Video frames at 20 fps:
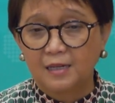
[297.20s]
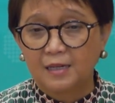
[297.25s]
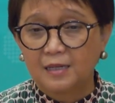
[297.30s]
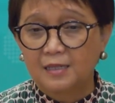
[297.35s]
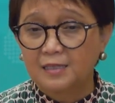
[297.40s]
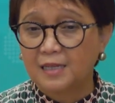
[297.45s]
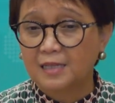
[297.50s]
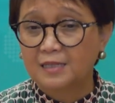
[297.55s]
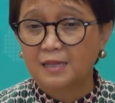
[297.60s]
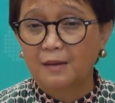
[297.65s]

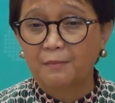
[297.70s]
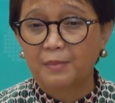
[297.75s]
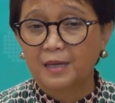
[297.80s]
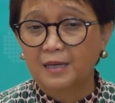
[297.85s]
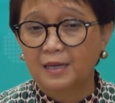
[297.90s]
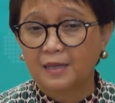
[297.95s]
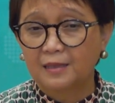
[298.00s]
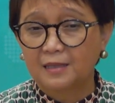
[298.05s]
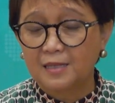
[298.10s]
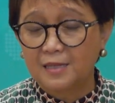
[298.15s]
Saya
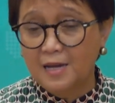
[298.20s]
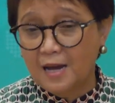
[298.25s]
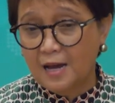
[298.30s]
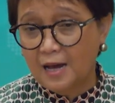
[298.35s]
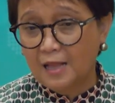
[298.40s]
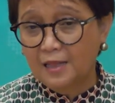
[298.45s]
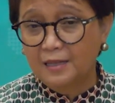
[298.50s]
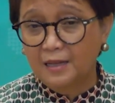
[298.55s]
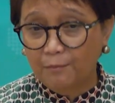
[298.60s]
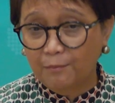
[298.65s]
sampaikan tiga
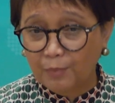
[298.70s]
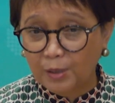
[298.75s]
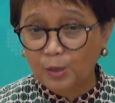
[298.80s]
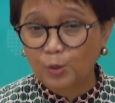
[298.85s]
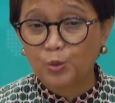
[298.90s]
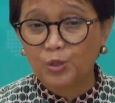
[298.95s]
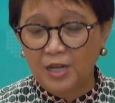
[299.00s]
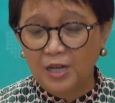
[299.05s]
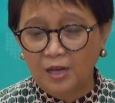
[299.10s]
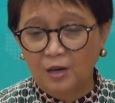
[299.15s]
hal yang
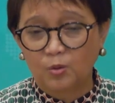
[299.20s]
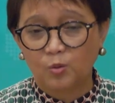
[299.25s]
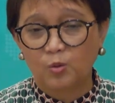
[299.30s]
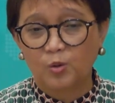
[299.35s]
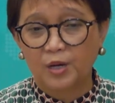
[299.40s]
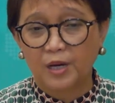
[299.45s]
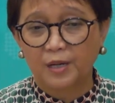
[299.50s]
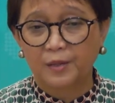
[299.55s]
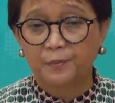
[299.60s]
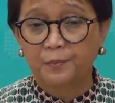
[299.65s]
perlu
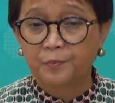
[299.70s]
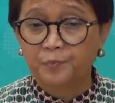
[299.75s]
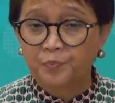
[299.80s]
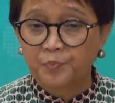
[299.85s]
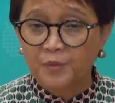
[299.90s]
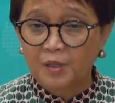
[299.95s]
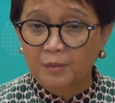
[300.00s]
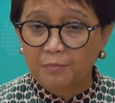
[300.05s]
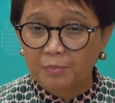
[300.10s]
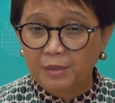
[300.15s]
dilakukan.
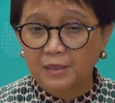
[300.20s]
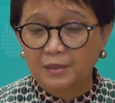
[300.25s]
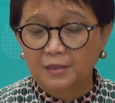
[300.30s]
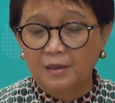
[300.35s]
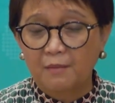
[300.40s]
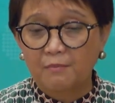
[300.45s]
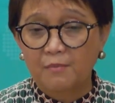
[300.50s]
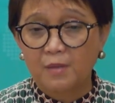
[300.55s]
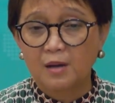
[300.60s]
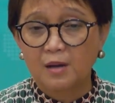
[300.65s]

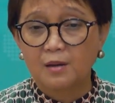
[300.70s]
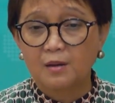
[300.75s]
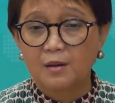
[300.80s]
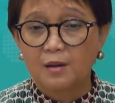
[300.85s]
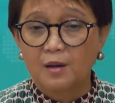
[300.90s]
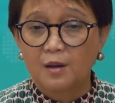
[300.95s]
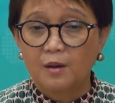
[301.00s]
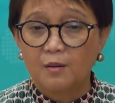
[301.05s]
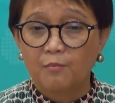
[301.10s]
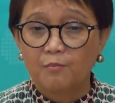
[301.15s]
Pertama,
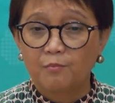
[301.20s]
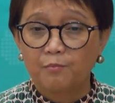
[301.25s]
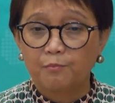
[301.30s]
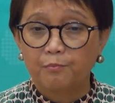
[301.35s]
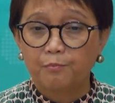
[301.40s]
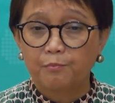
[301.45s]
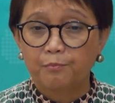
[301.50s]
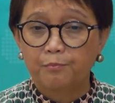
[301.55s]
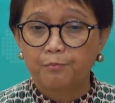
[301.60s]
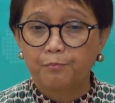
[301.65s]

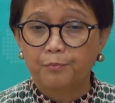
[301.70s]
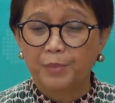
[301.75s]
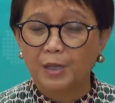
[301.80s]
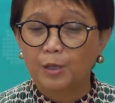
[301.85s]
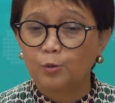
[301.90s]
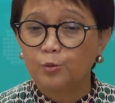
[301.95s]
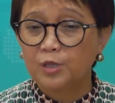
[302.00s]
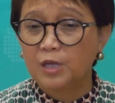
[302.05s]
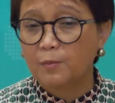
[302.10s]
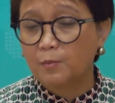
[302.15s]

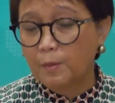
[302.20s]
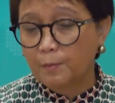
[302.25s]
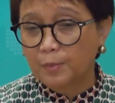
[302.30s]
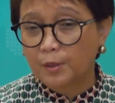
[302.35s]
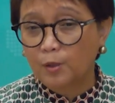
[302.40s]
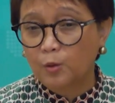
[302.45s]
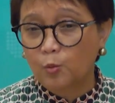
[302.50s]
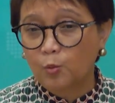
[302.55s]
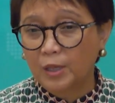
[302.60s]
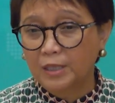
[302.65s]
perlunya
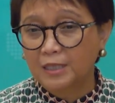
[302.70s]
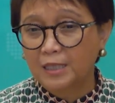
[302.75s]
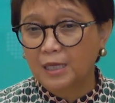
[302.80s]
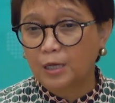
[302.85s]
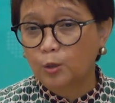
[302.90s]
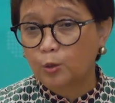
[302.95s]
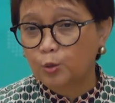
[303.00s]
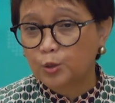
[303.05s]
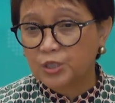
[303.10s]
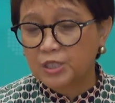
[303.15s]
memperkuat
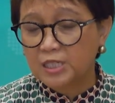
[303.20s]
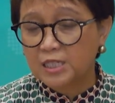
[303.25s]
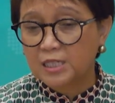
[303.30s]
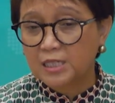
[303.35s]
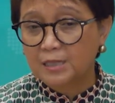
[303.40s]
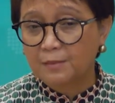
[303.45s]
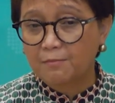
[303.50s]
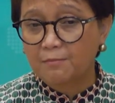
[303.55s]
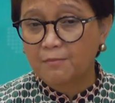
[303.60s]
ekosistem